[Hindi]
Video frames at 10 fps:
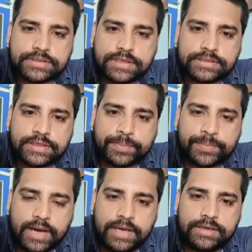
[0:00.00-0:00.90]
स्टे
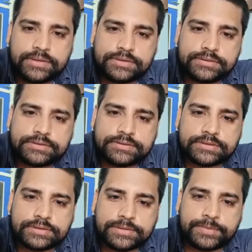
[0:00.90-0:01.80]
देवपाल
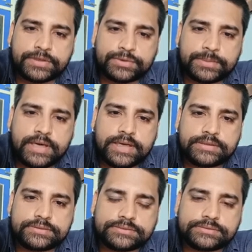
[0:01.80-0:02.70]
दीपक कुमार